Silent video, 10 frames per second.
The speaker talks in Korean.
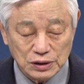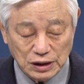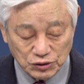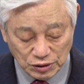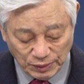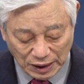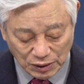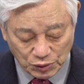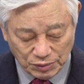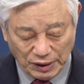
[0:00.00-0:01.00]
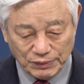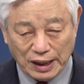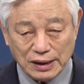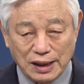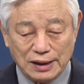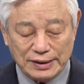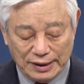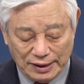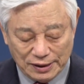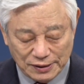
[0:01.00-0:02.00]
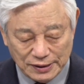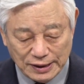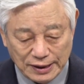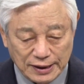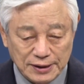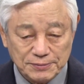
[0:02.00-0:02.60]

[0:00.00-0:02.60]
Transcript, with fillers: 예수님 마음과 우리 마음이 하나가 돼야 하는데